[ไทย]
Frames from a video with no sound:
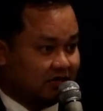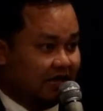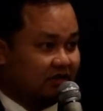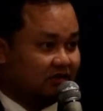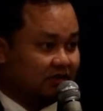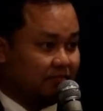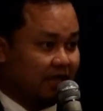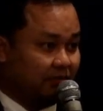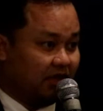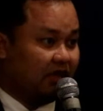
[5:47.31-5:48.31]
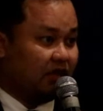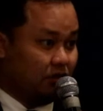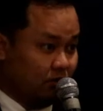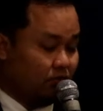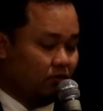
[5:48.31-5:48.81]
ในธรรมเนียมนี้
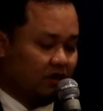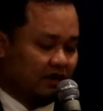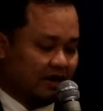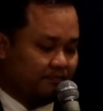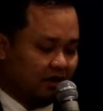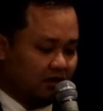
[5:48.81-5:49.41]
อยู่นะครับ